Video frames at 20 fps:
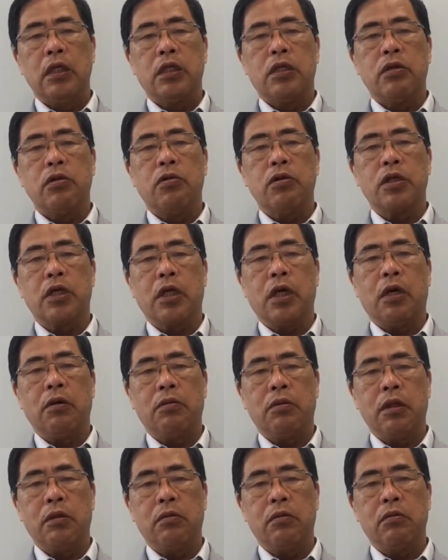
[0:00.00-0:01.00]
失業者が
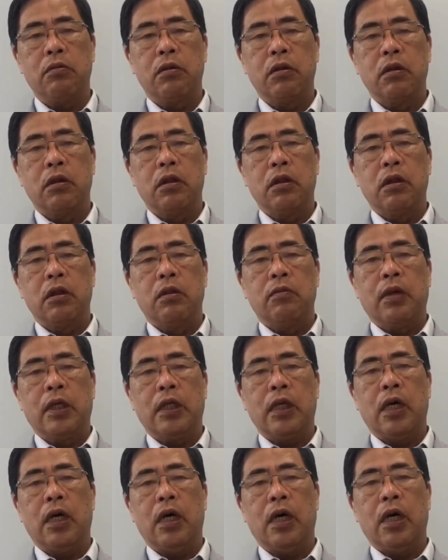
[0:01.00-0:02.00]
溢れる。
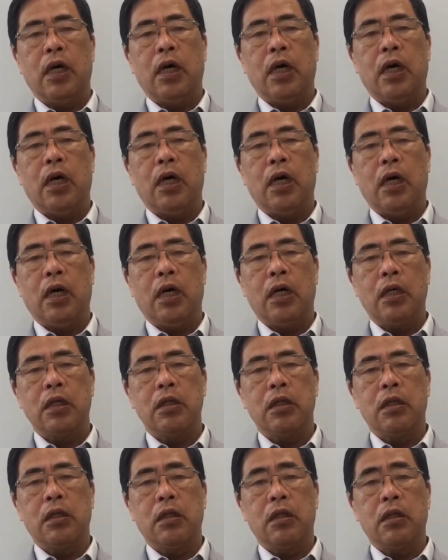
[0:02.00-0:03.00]
また、